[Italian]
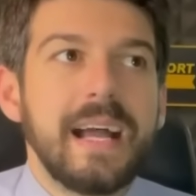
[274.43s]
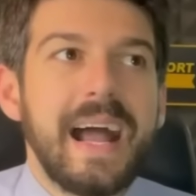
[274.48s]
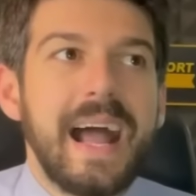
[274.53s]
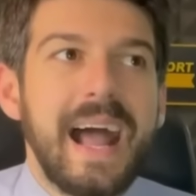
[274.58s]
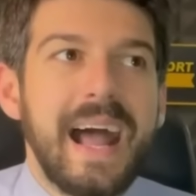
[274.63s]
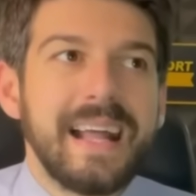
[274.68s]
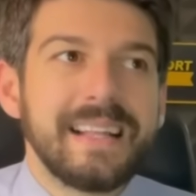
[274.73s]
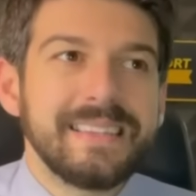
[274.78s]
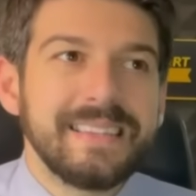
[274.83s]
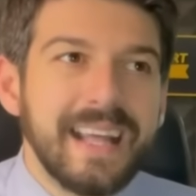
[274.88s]

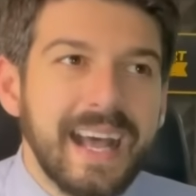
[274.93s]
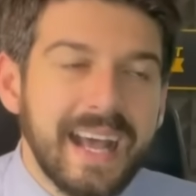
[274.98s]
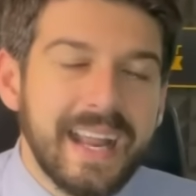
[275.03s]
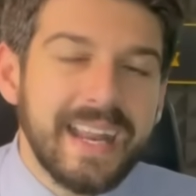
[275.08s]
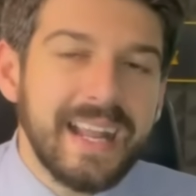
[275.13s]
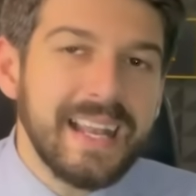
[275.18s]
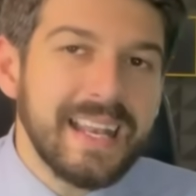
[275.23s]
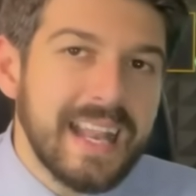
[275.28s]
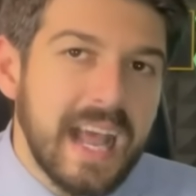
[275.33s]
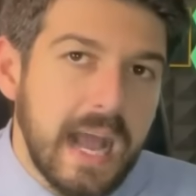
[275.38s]

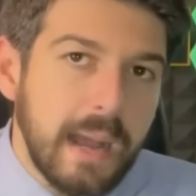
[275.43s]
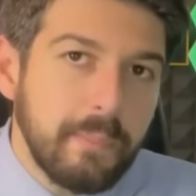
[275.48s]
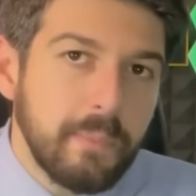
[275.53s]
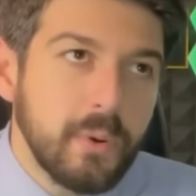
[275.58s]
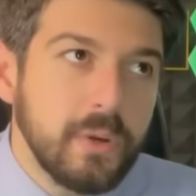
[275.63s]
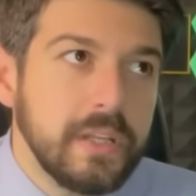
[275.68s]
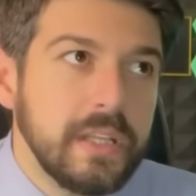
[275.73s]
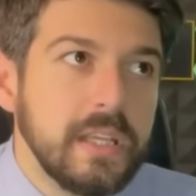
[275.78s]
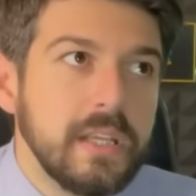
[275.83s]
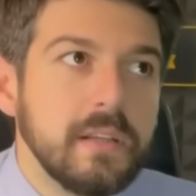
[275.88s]
Andare al
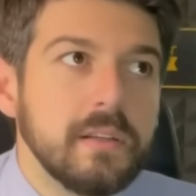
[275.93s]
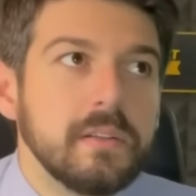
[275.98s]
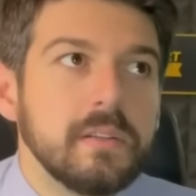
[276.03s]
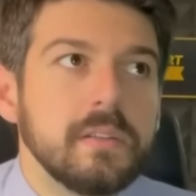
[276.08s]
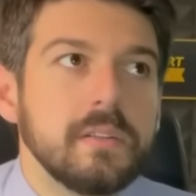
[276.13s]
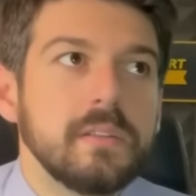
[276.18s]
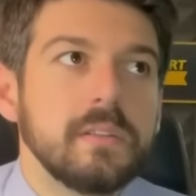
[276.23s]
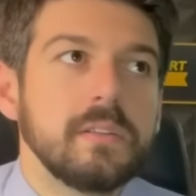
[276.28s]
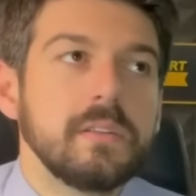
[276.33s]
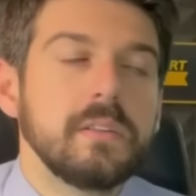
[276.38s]
Napoli
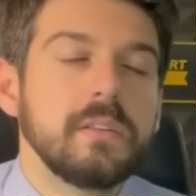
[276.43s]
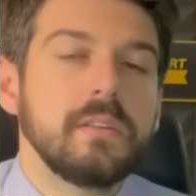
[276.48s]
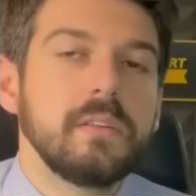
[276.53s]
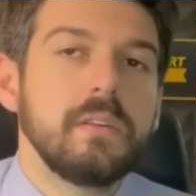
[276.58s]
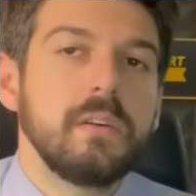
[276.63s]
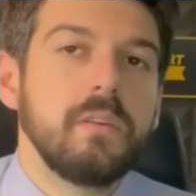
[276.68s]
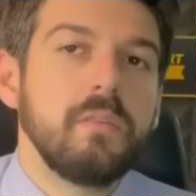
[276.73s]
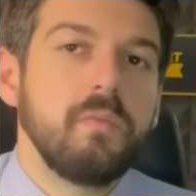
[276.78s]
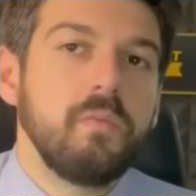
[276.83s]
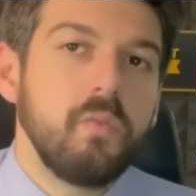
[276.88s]

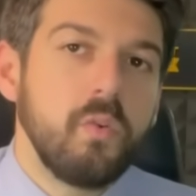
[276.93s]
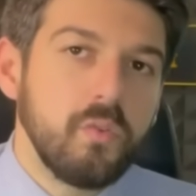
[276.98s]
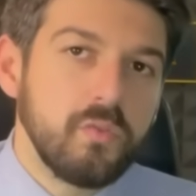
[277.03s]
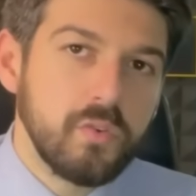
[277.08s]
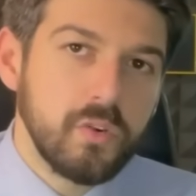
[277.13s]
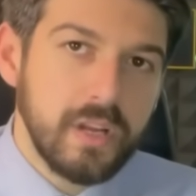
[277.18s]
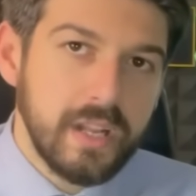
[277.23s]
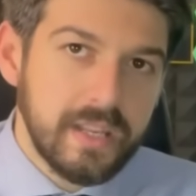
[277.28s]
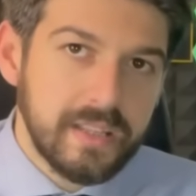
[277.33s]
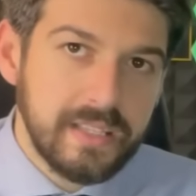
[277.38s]
vuol
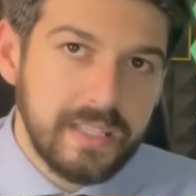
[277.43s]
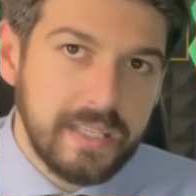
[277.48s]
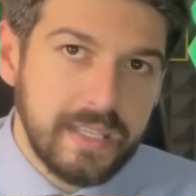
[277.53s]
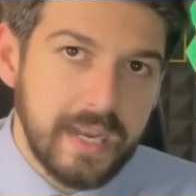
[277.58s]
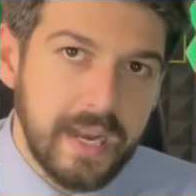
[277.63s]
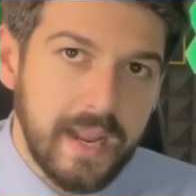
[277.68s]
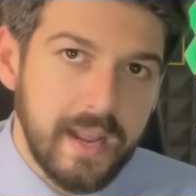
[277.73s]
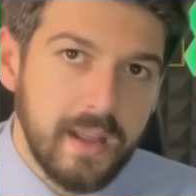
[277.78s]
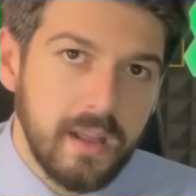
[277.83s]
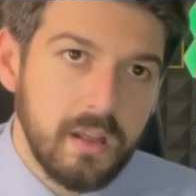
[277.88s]
voler
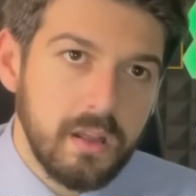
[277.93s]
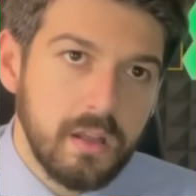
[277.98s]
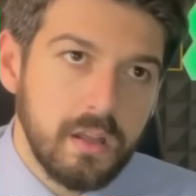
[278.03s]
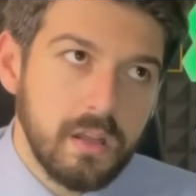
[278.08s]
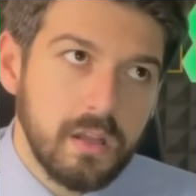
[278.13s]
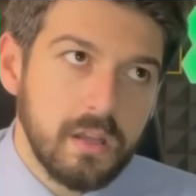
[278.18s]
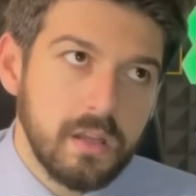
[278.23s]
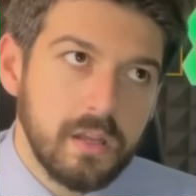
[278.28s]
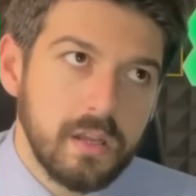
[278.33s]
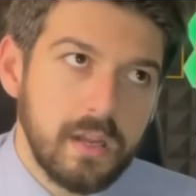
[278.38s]
dire
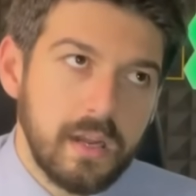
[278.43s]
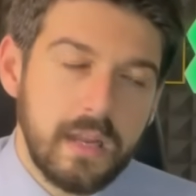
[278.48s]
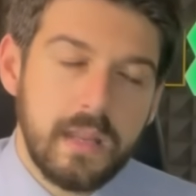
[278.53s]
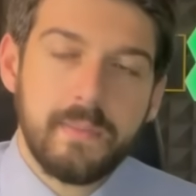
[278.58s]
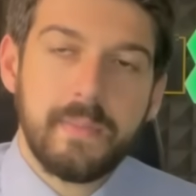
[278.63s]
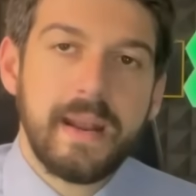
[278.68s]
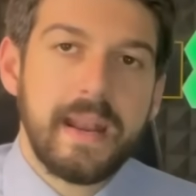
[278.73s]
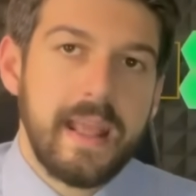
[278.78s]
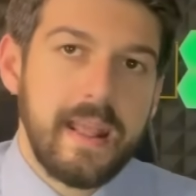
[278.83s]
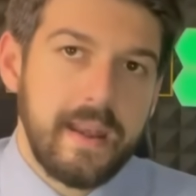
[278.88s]

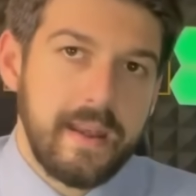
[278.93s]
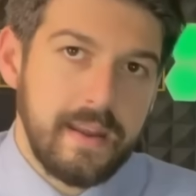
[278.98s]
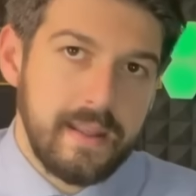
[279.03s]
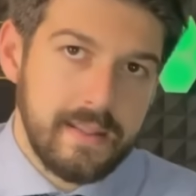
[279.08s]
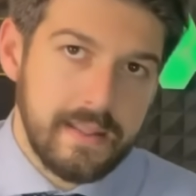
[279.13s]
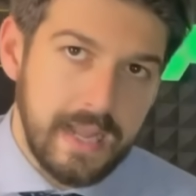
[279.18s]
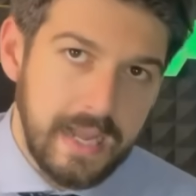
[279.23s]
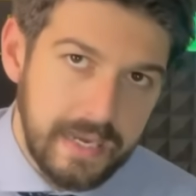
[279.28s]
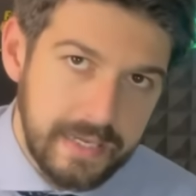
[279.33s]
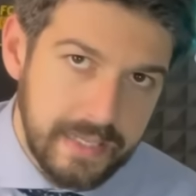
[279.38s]
rimanere in
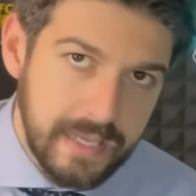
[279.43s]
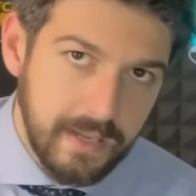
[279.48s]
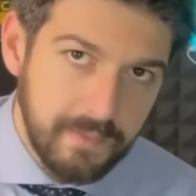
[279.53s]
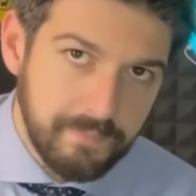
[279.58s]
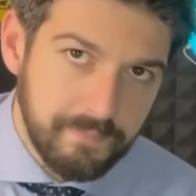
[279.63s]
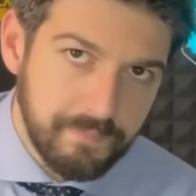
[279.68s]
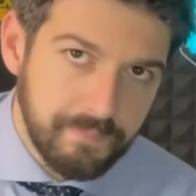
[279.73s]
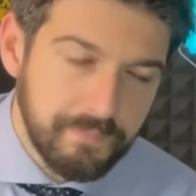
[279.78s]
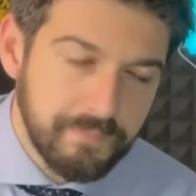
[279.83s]
Italia,